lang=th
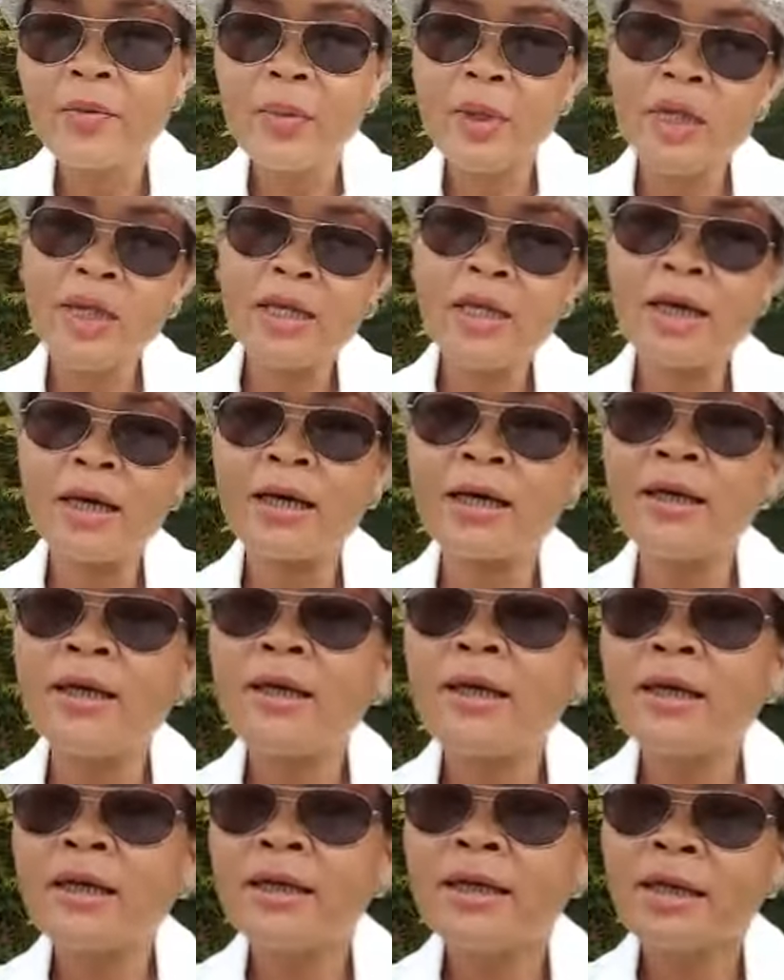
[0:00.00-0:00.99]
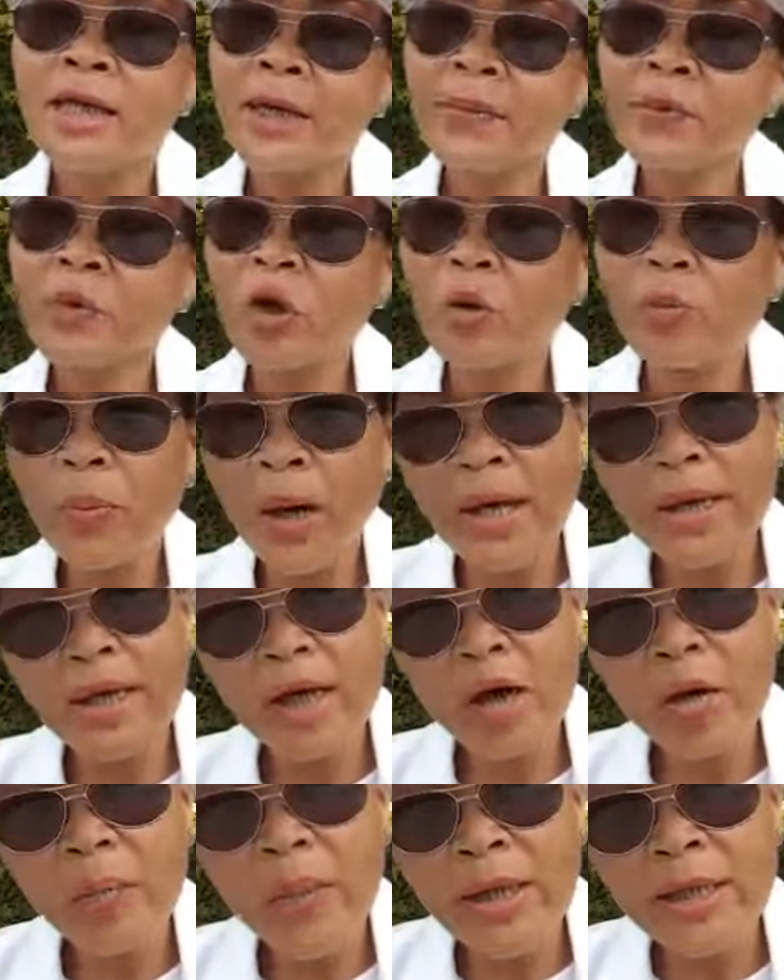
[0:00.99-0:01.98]
วันนี้ก็คลิปต่อไป
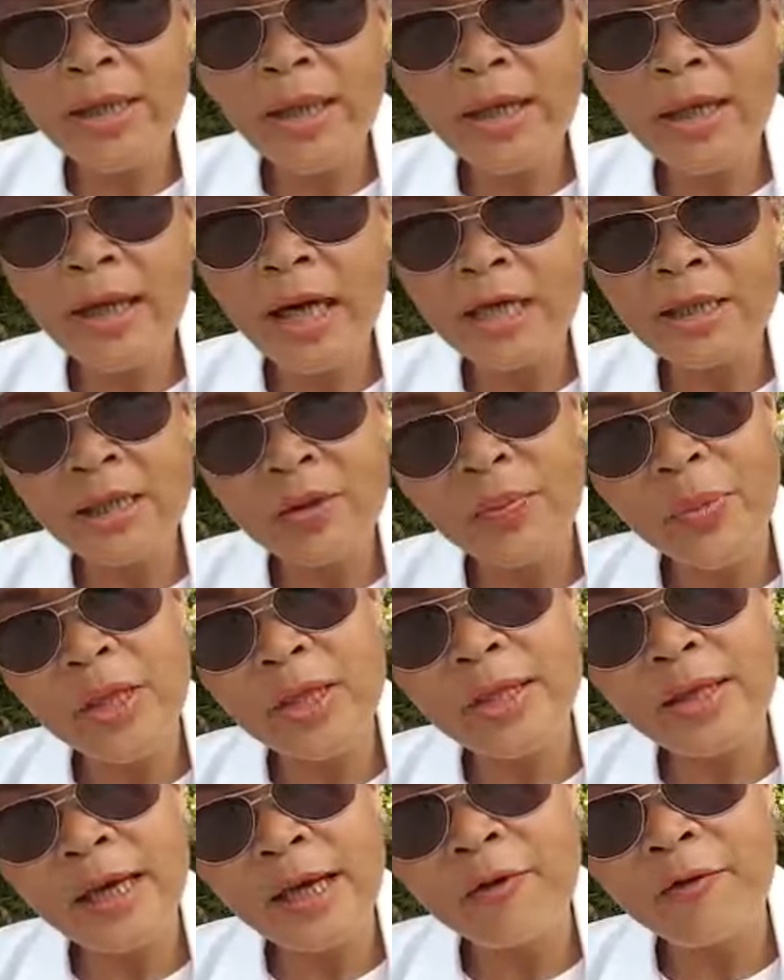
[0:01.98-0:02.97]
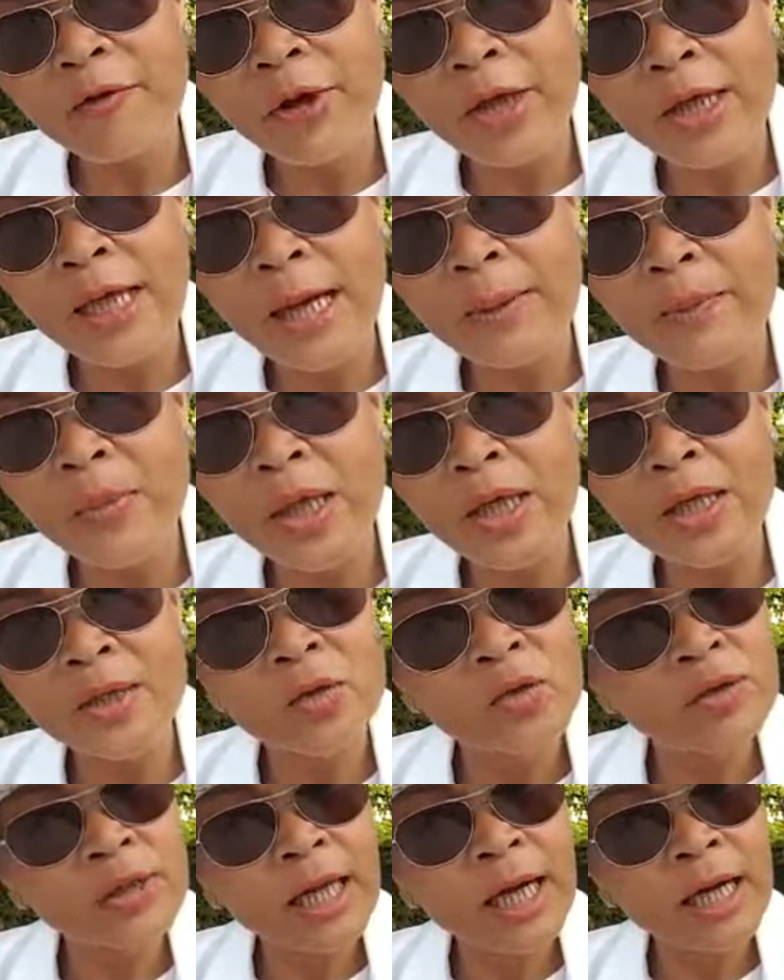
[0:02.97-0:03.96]
ก็ไม่แน่อาจจะเป็นกาแฟดำเกย
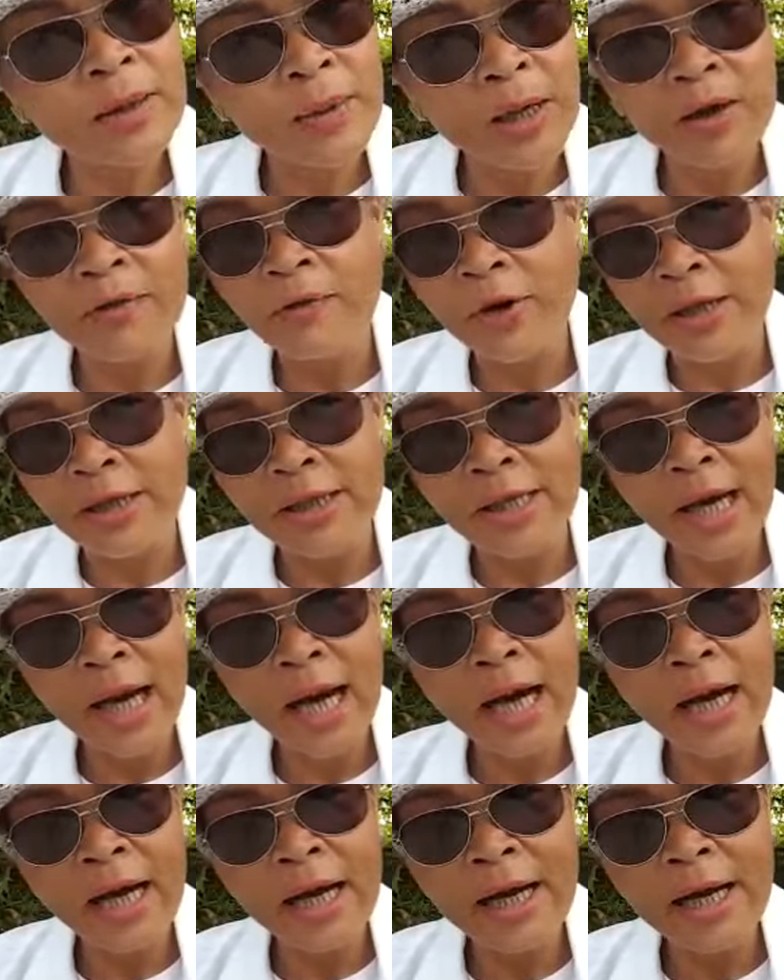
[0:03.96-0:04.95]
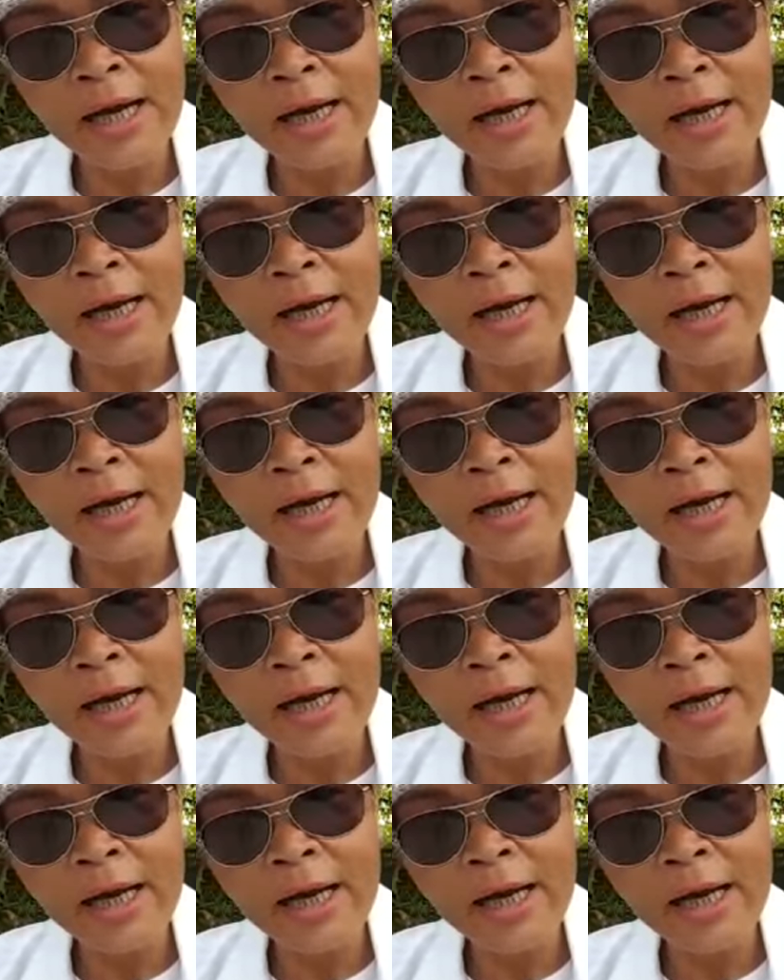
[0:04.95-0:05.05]
ทุกตาพาฝันค่ะ